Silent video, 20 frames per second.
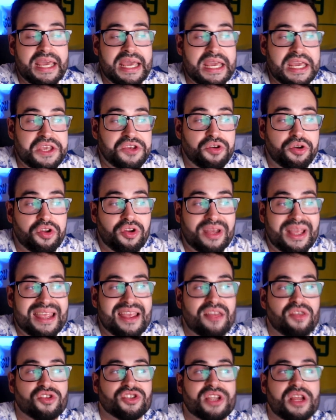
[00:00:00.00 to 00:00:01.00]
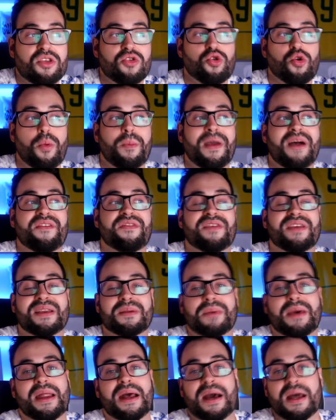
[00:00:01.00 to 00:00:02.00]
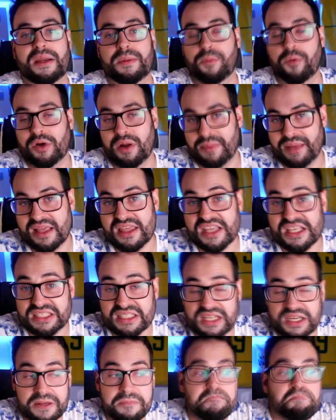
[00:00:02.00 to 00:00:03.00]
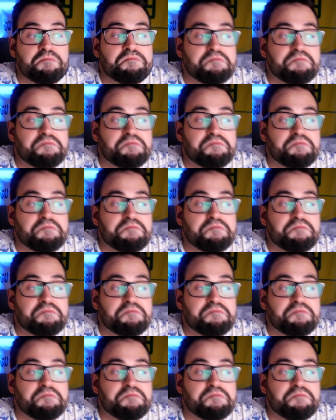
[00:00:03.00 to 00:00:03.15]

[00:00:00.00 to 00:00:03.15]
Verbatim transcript: Eh, yo creo que Jadon Sancho va a firmar por el Manchester,